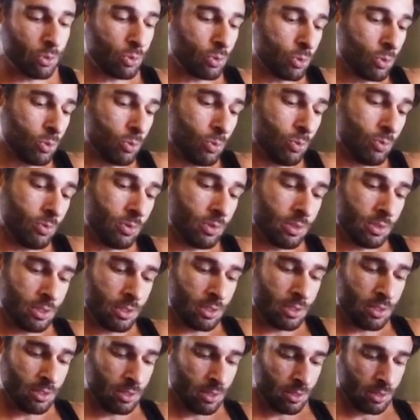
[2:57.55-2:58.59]
com
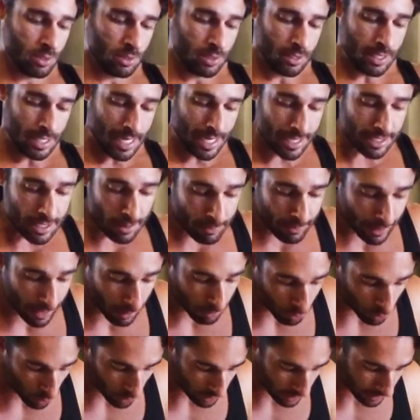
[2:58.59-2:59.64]
essa
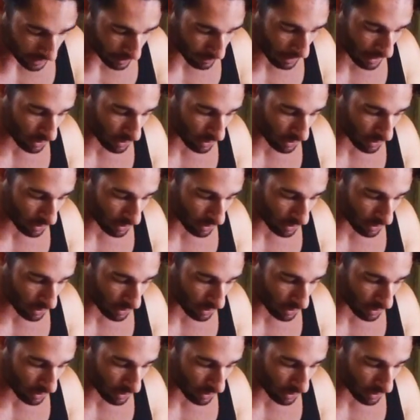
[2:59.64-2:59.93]
bermuda aqui